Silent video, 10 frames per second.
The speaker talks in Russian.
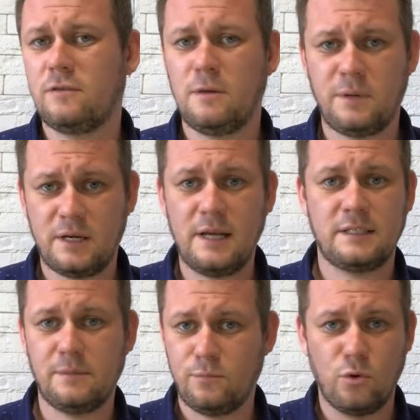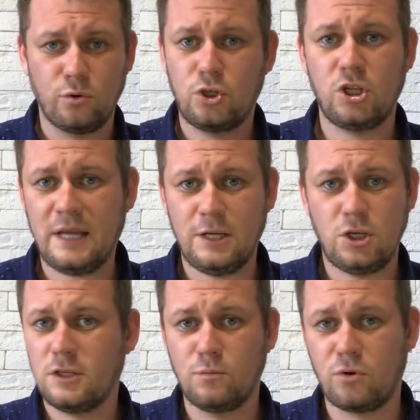все прекрасно могут читать
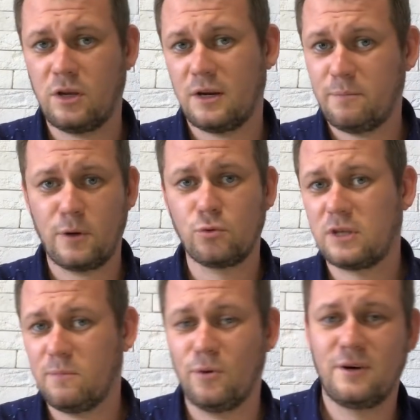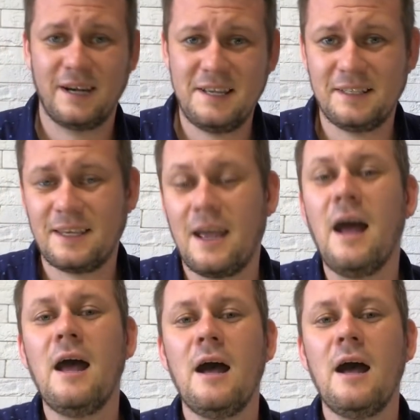чизбургеры по-русски, по-украински.